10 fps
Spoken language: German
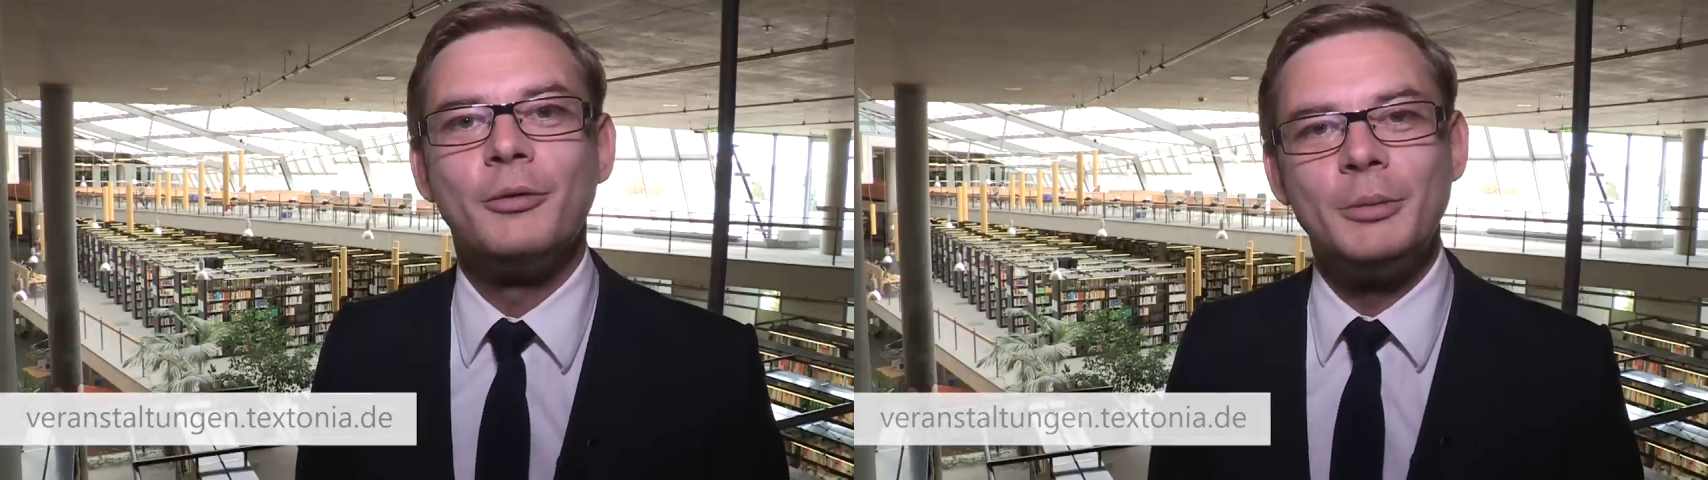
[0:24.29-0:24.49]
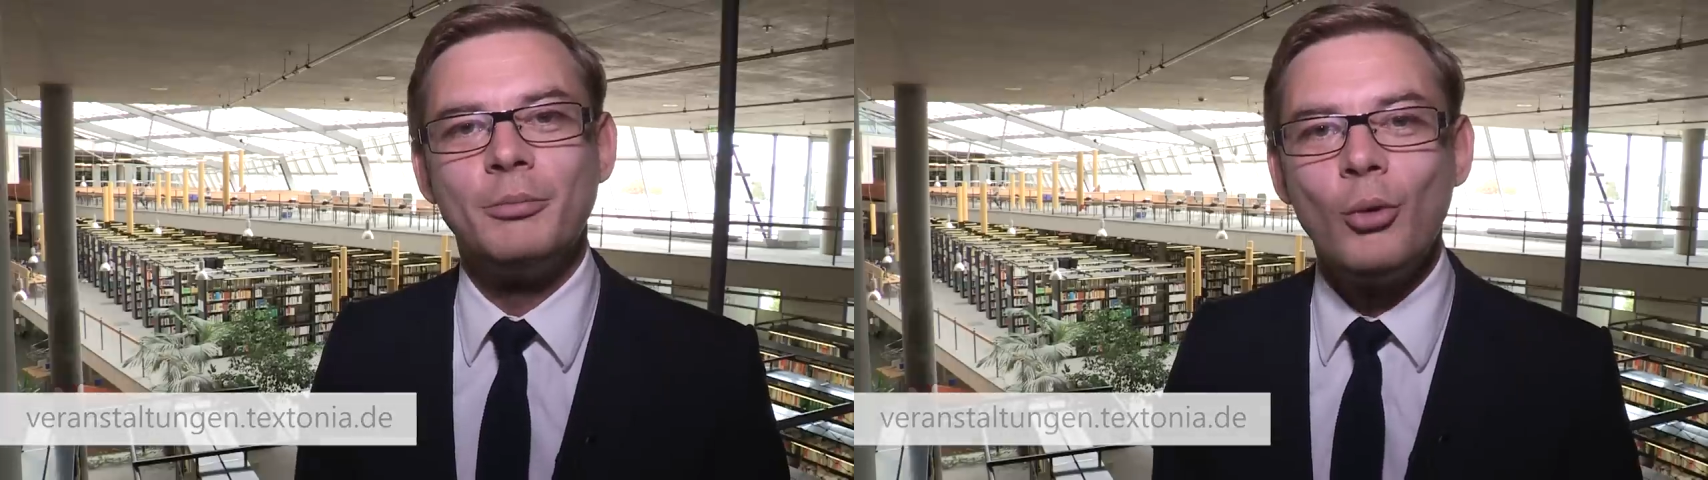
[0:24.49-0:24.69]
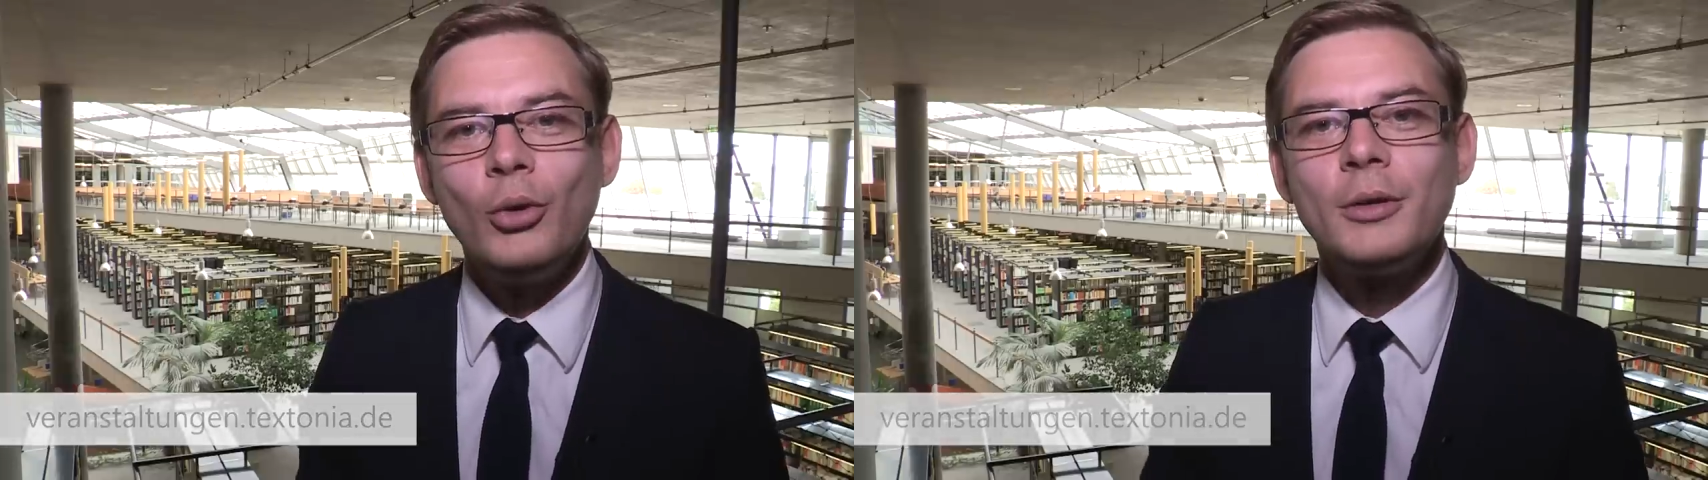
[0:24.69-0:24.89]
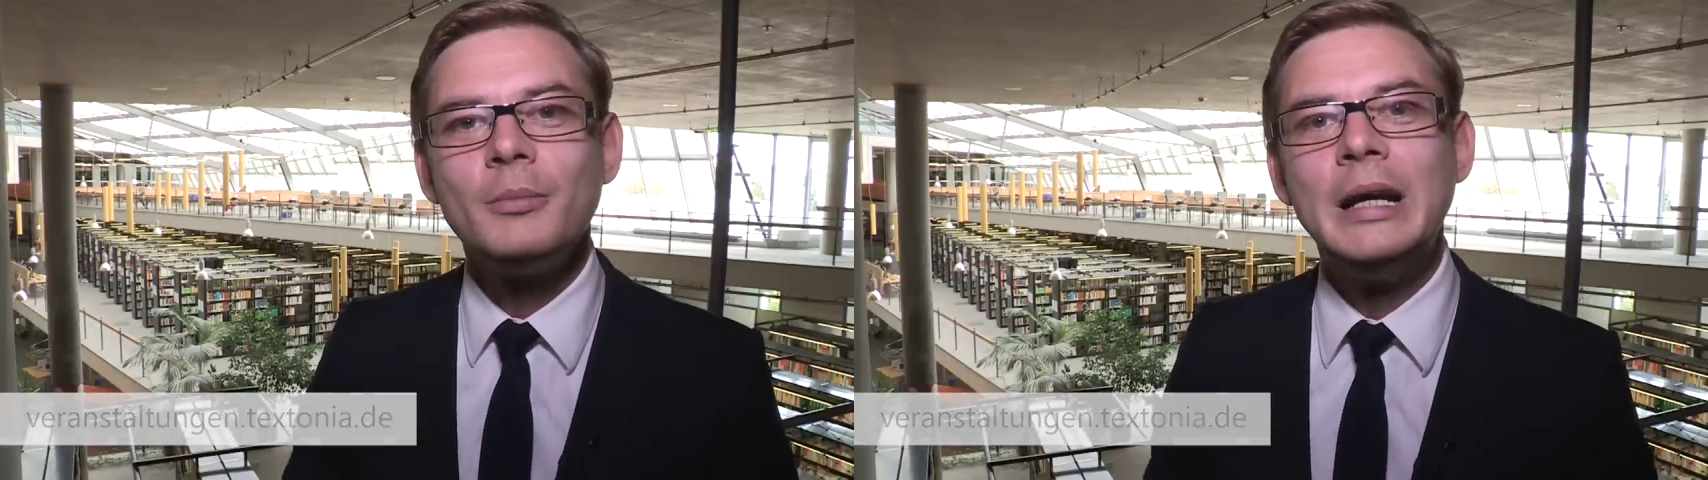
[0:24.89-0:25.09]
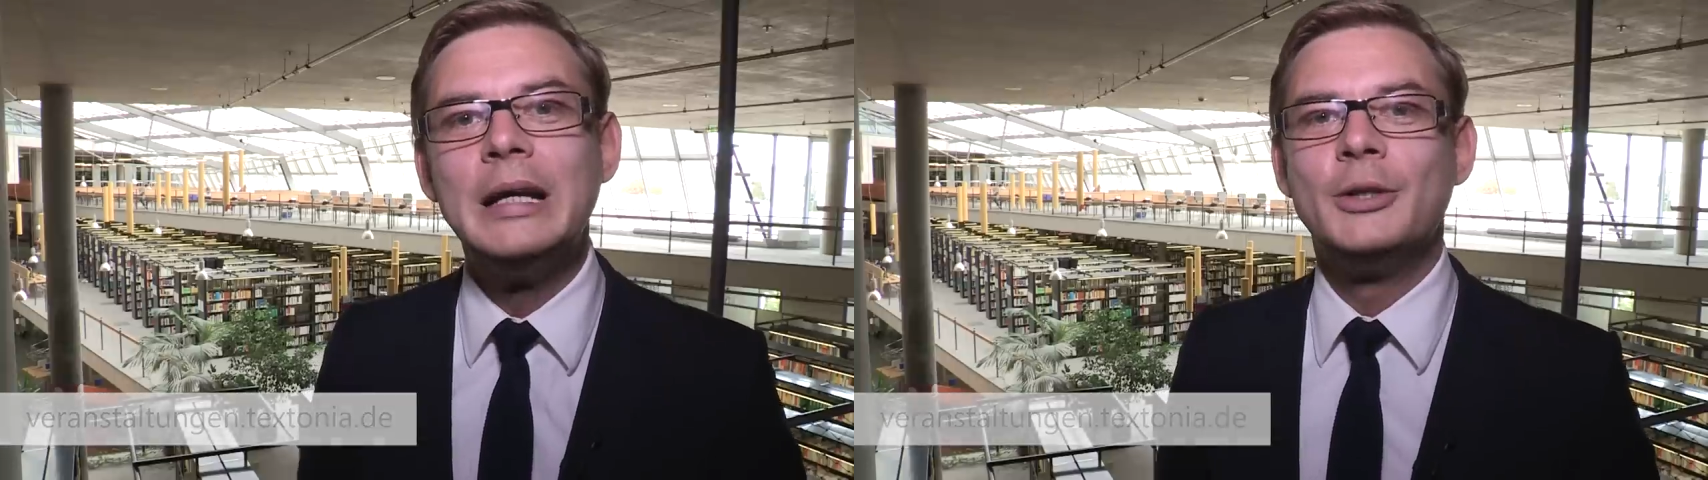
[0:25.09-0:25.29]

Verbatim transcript: Auf dem Podium